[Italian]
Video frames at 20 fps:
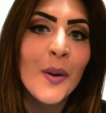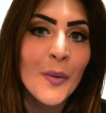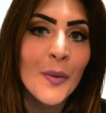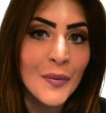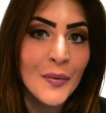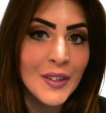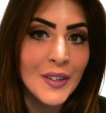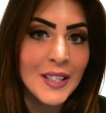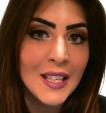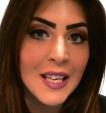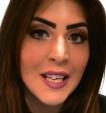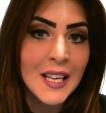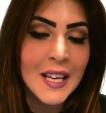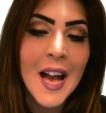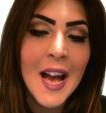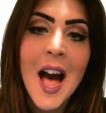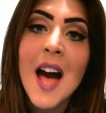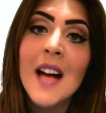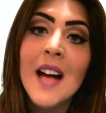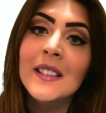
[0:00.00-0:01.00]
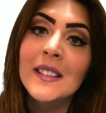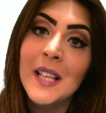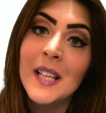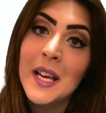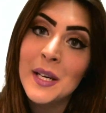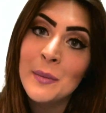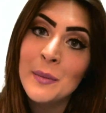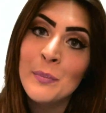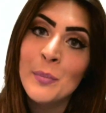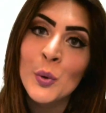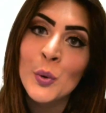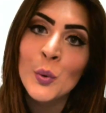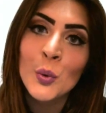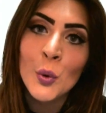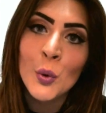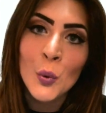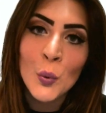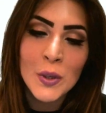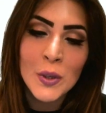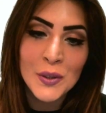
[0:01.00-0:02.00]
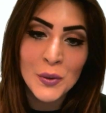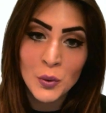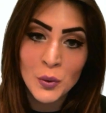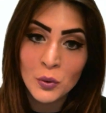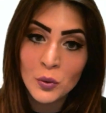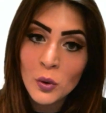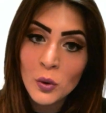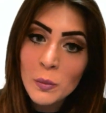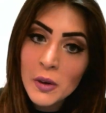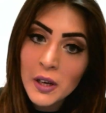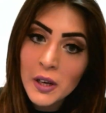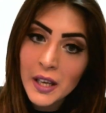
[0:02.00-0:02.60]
con Federica Deri Bruno qui su YouTube